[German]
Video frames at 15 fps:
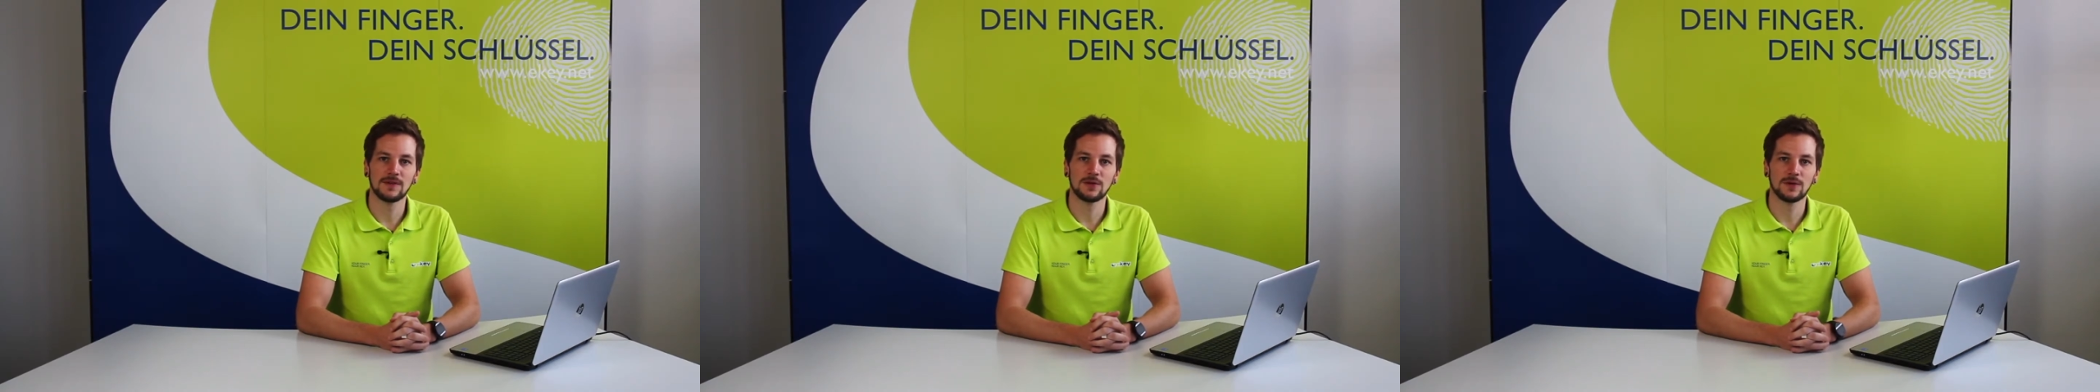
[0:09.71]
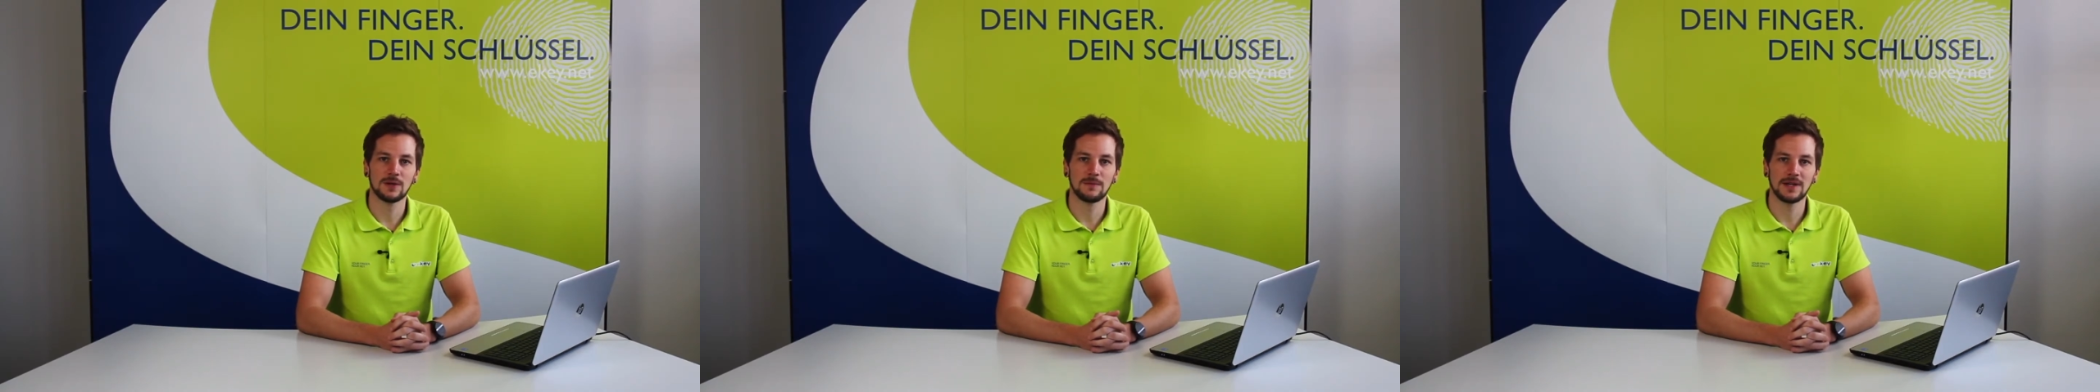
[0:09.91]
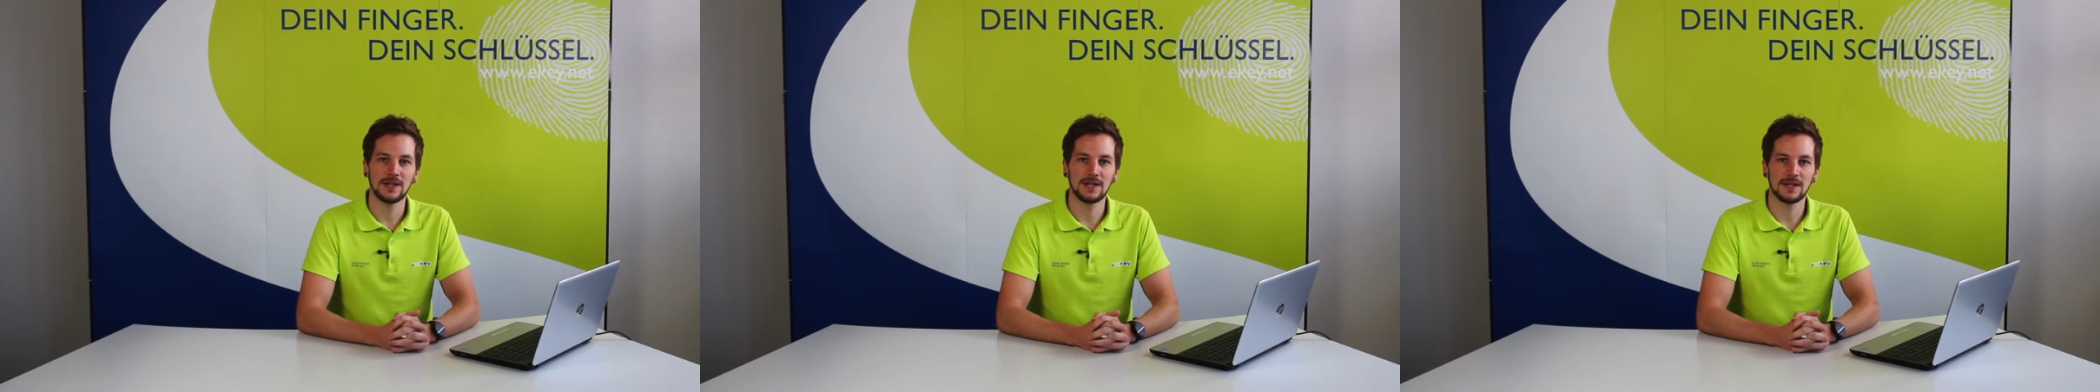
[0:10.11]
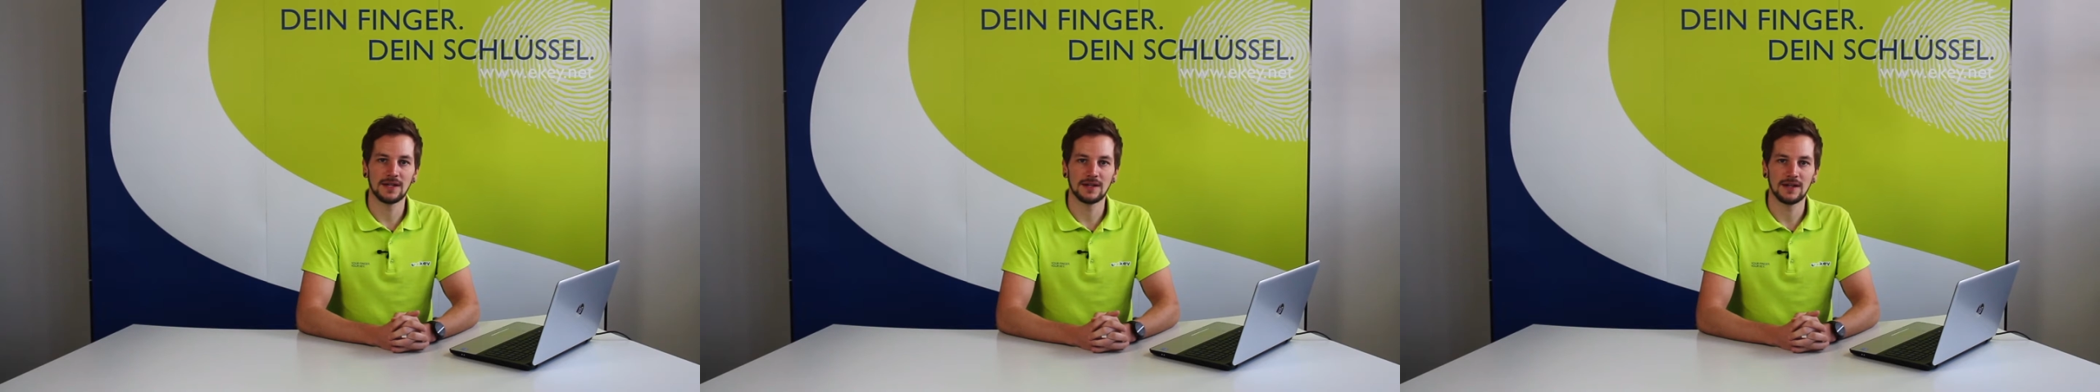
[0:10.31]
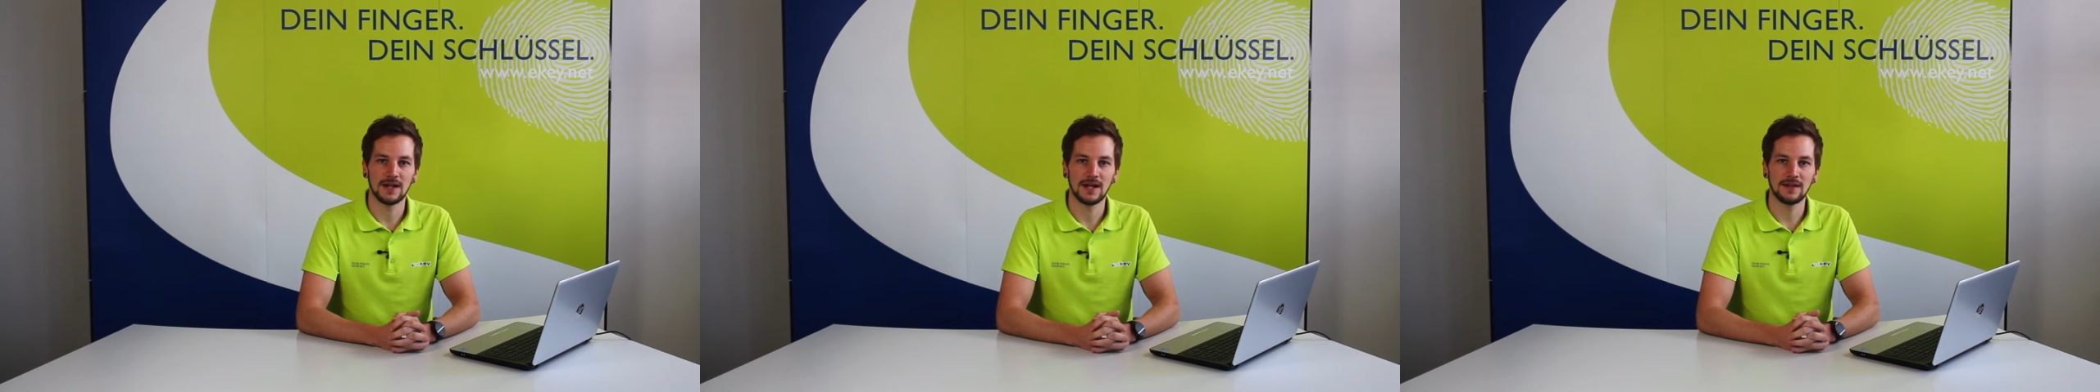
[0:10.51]
wie du im
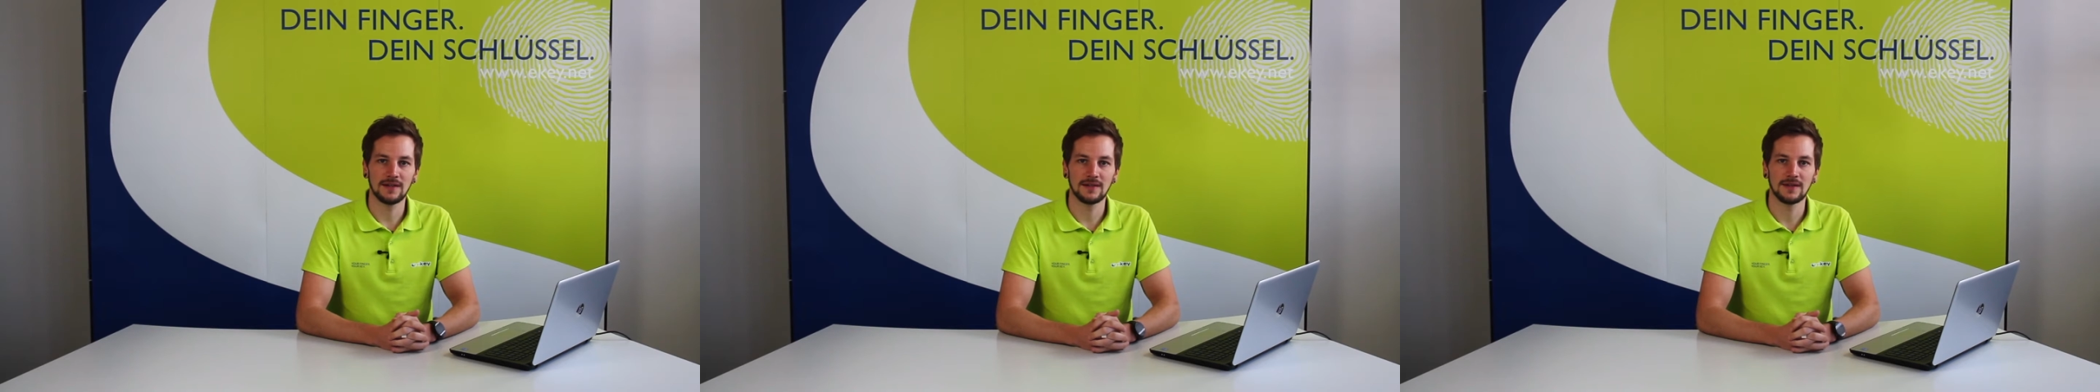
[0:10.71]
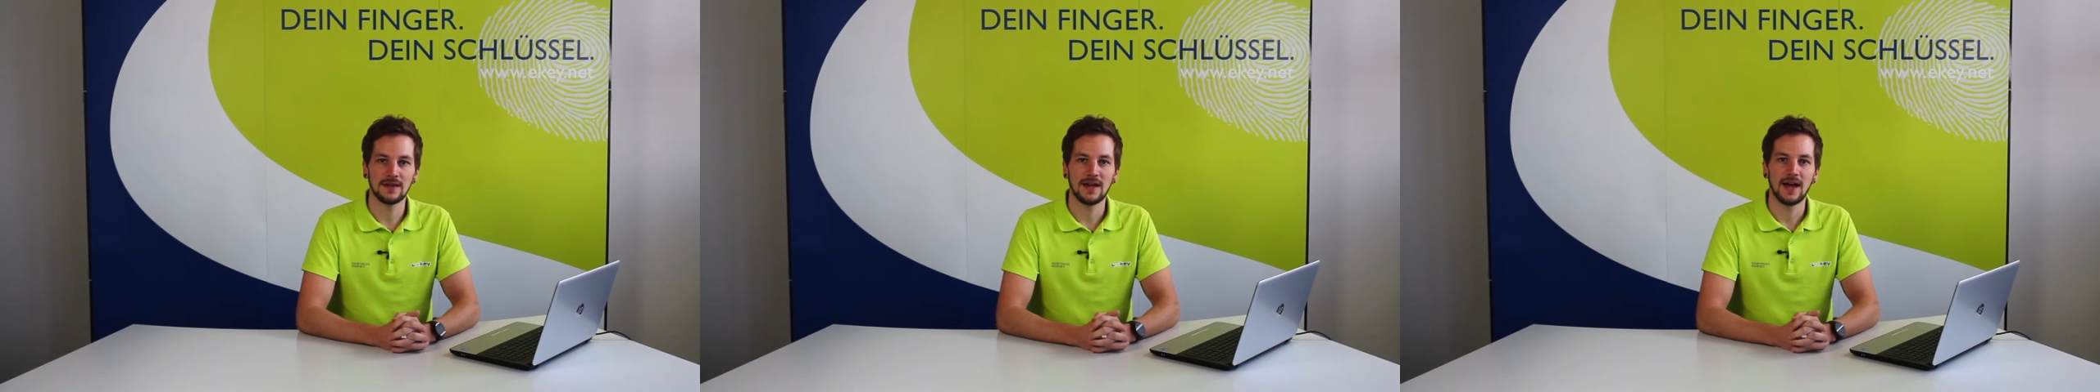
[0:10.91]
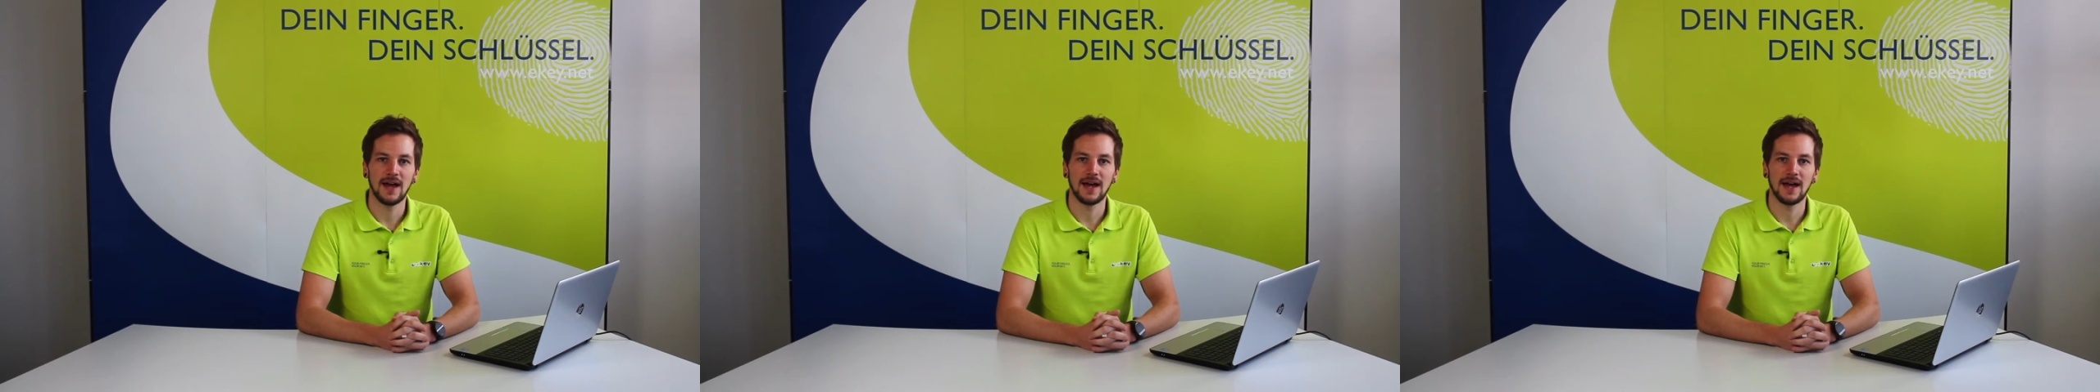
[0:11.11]
IkiNet